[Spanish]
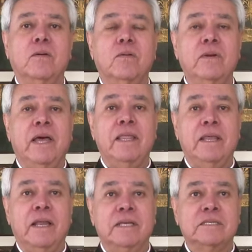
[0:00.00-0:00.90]
una
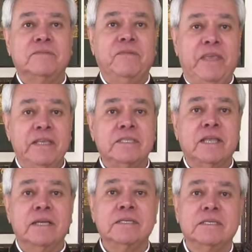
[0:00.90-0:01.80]
de las
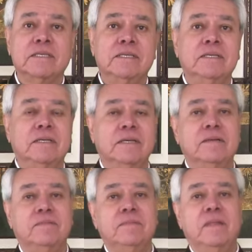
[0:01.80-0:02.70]
fiestas
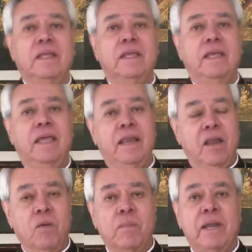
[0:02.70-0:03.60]
en
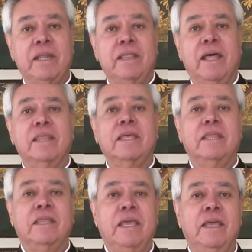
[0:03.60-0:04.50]
la humanidad que
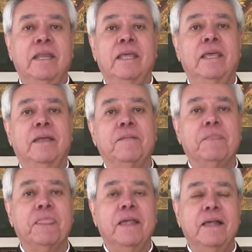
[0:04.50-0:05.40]
tiene
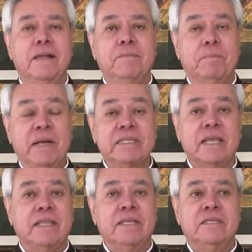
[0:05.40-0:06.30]
más
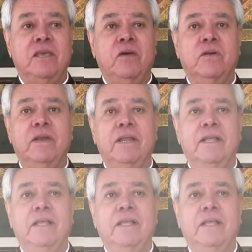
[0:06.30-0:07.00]
atención